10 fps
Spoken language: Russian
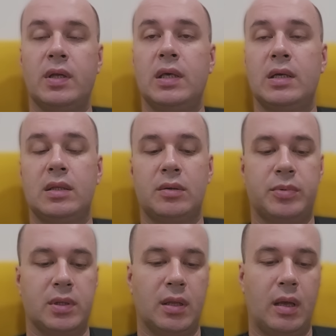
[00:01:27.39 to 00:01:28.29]
а некоторые
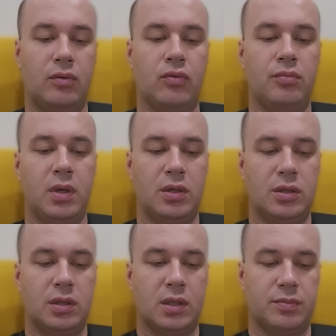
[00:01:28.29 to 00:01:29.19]
предлагают
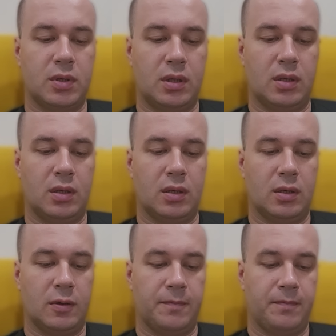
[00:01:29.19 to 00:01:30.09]
уменьшить размер
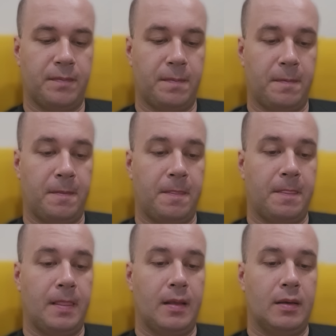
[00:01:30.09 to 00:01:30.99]
гонорара.
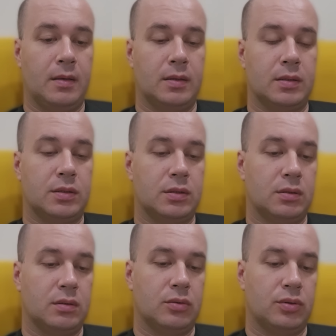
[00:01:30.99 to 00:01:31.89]
Значит,
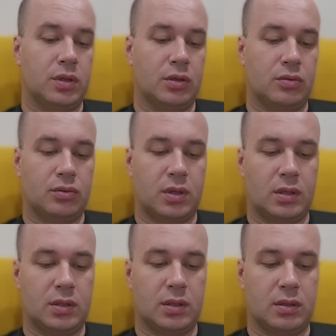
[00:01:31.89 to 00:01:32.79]
э, друзья, что
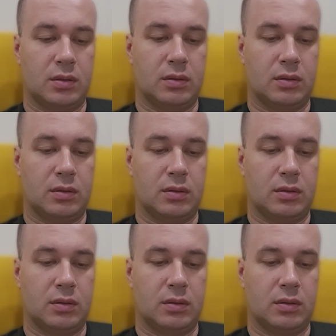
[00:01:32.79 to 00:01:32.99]
сказать?